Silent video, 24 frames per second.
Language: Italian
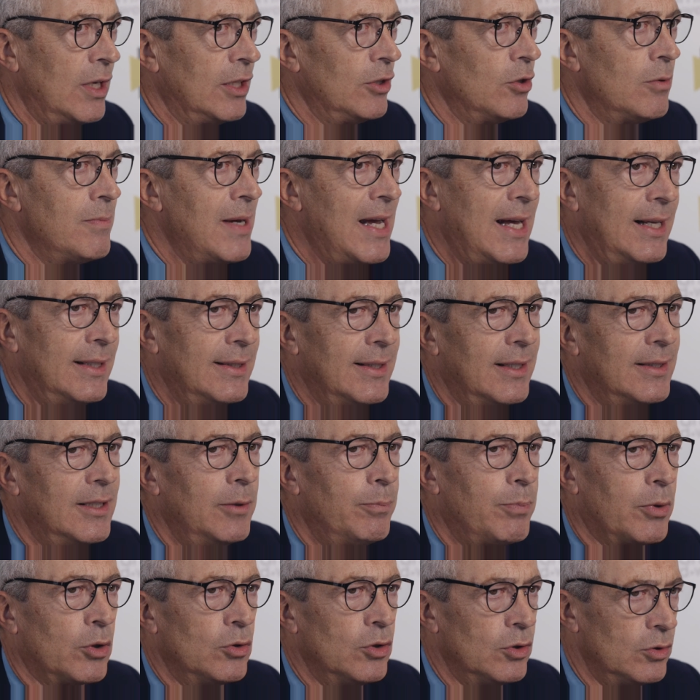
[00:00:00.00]
una domanda
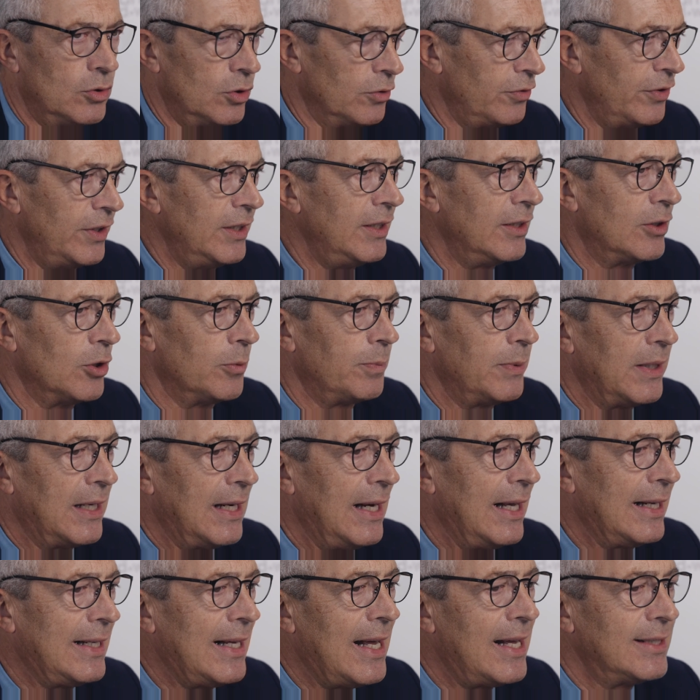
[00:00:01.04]
di prodotto finito
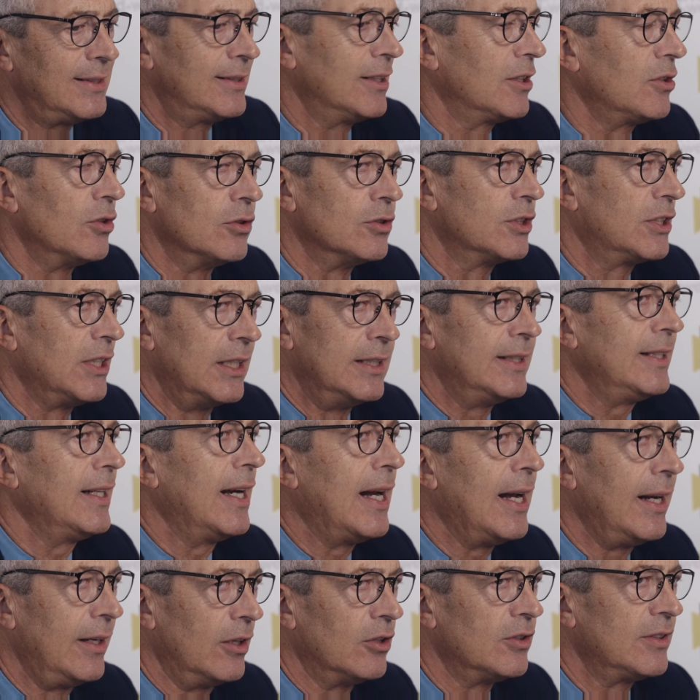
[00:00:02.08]
per la casa,
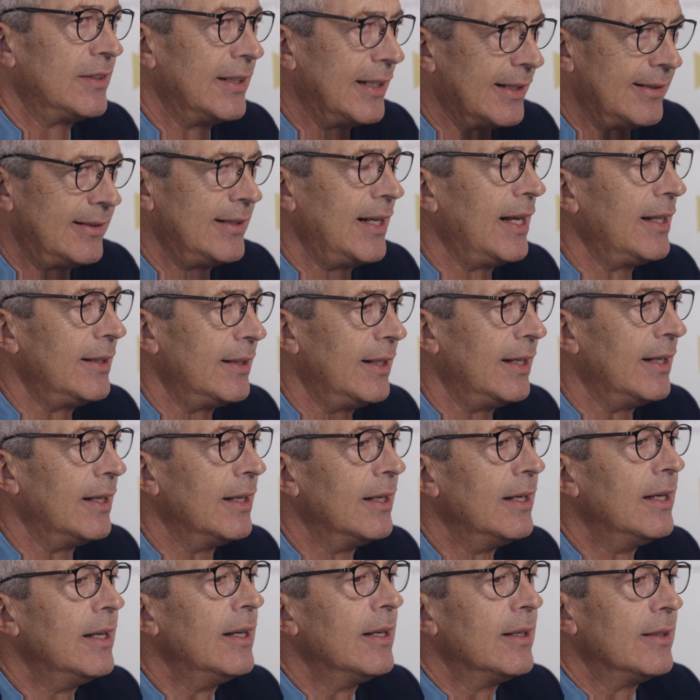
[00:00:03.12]
consentirà alle nostre aziende
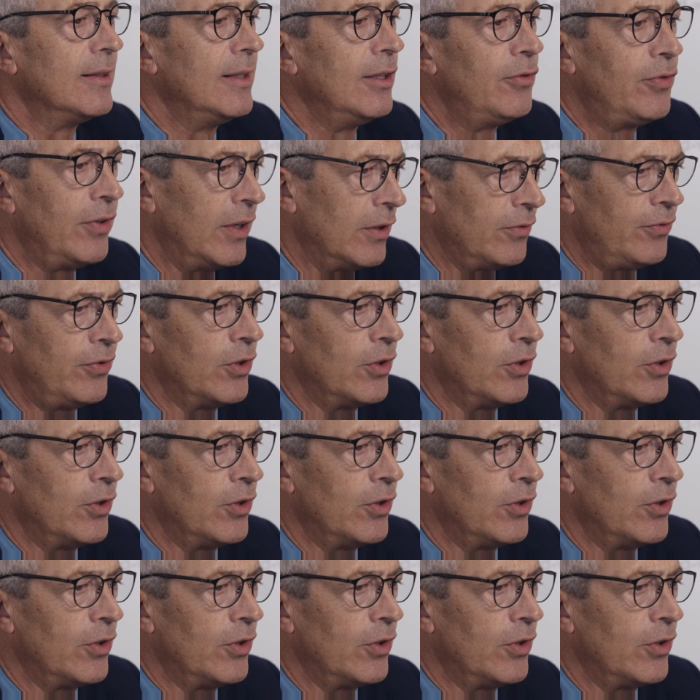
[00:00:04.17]
di far